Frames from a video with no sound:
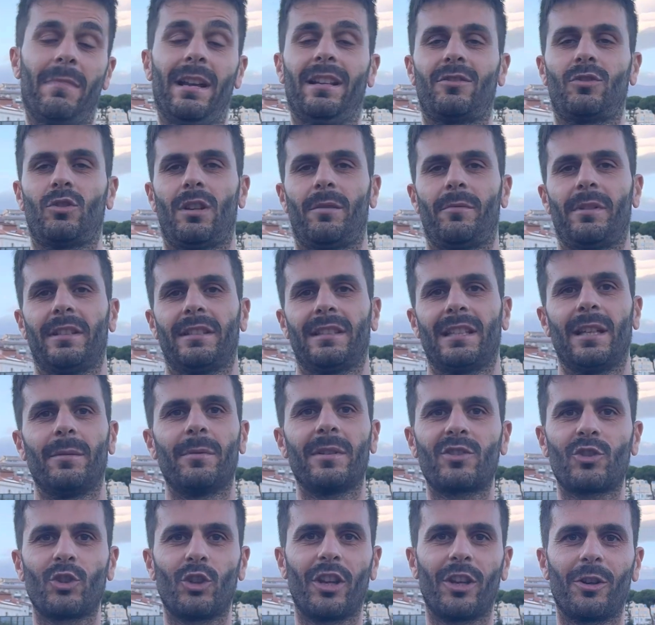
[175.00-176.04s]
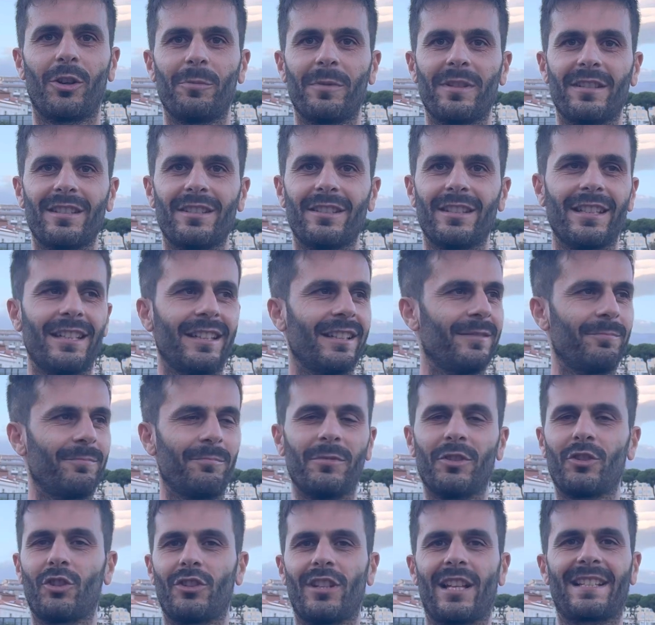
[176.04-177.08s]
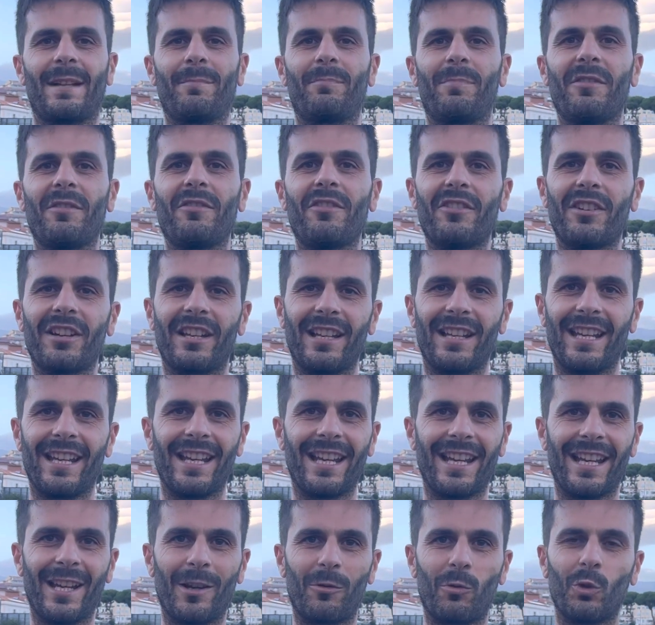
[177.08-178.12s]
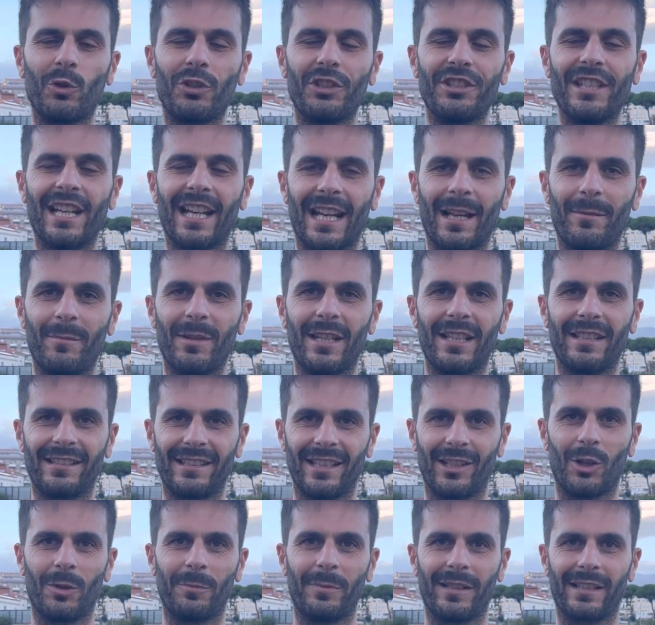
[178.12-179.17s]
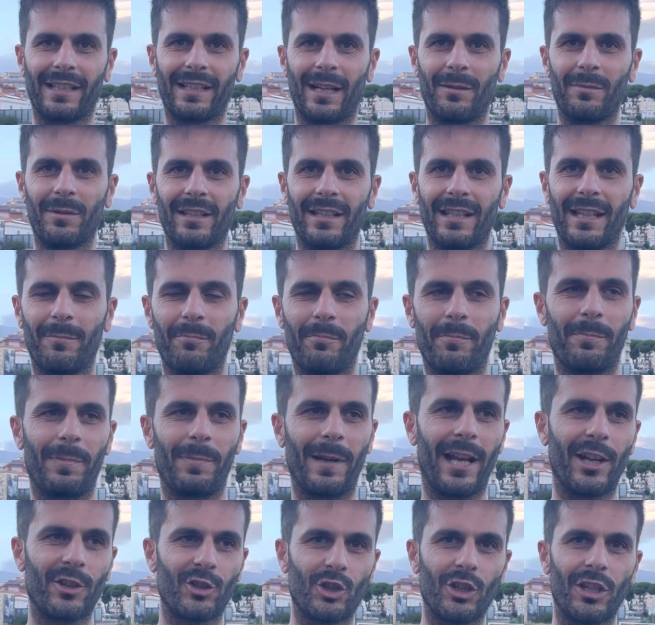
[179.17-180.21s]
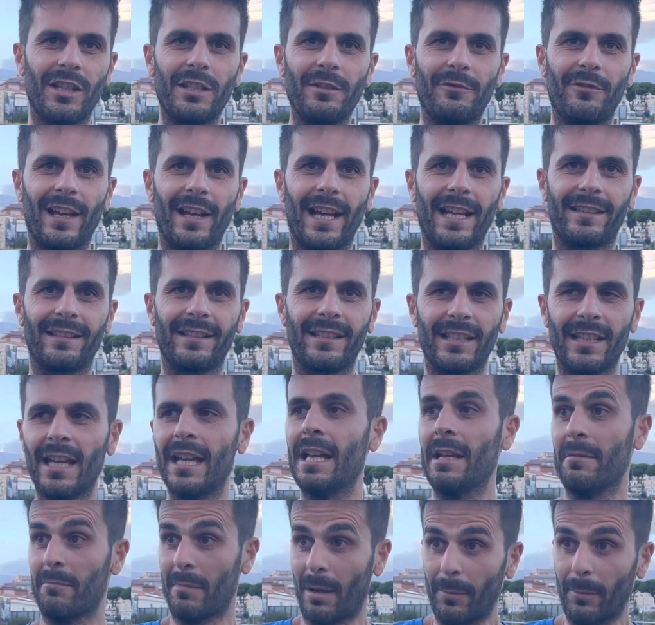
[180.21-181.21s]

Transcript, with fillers: assolutamente, le persone come si, bisogna sempre viverle quotidianamente no? per capirne pregi e difetti, ma